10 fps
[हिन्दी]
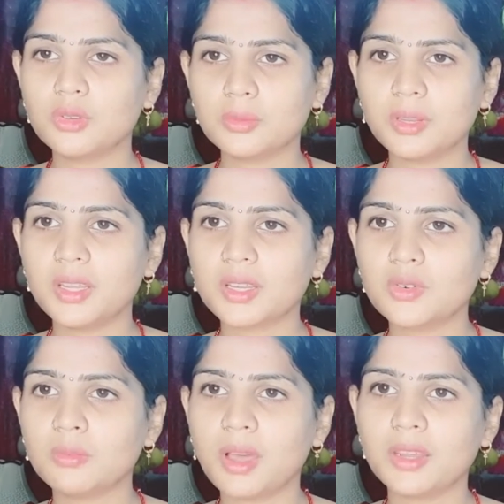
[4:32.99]
गोद में लेके
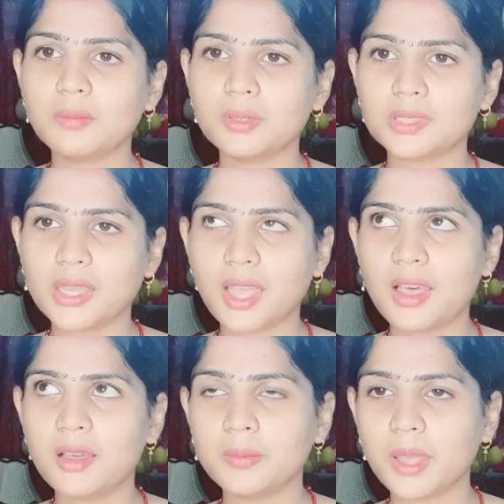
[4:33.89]
घुमाना पड़ता है
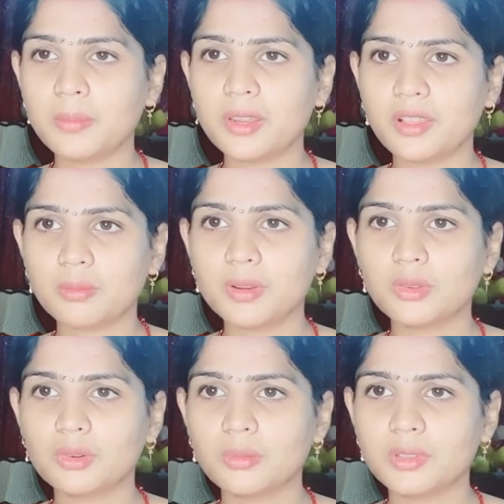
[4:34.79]
या हम या मेरे हस्बैंड
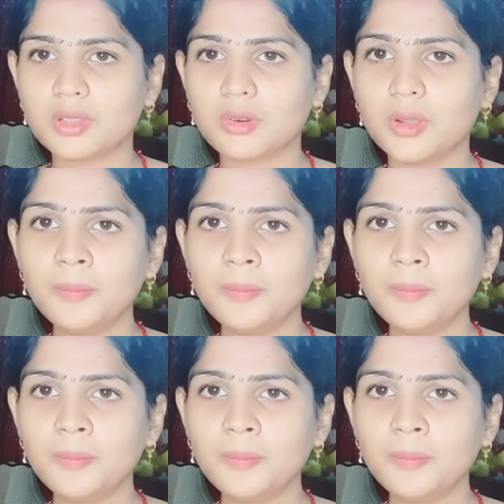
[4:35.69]
दोनों में से कोई